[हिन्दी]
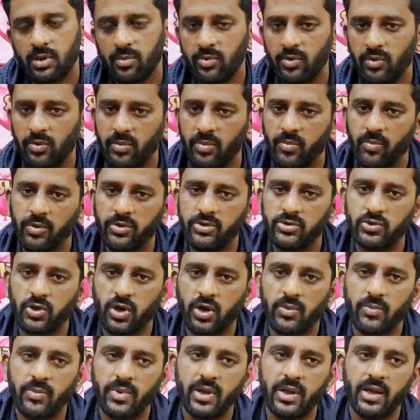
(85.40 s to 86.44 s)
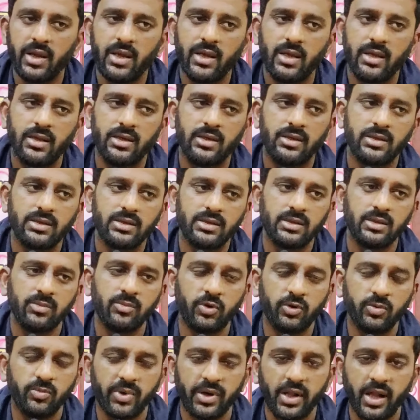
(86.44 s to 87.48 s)
हम लोग भी बहुत शौक में हैं ये
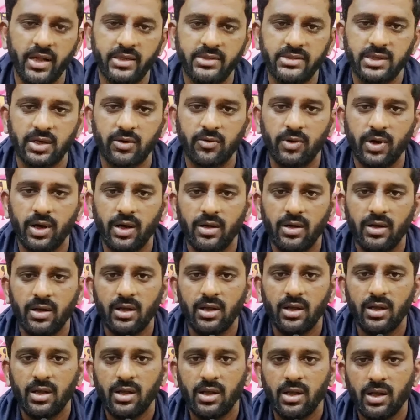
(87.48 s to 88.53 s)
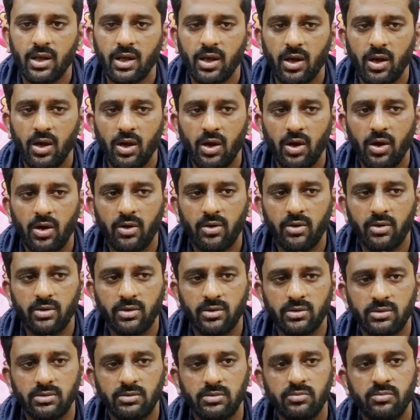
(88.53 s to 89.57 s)
बहुत बड़ा हादसा हुआ और
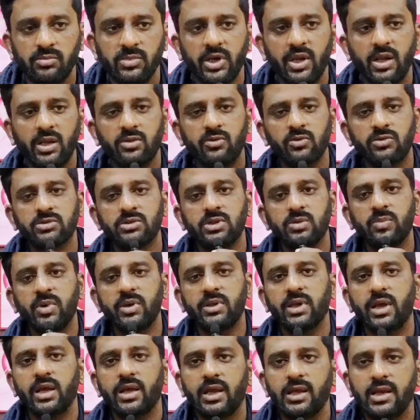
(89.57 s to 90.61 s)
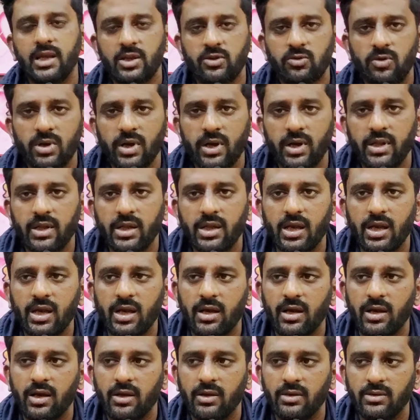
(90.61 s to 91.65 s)
मेरे एक दोस्त ने बताया कि ये जो लड़कियाँ
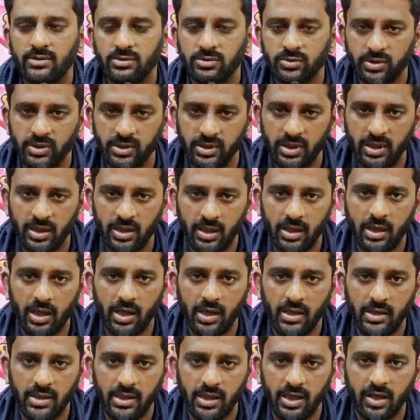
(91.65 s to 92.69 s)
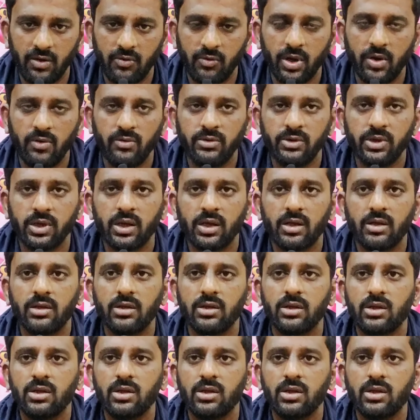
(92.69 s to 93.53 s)
जो इनके इंतकाल हुआ है उनका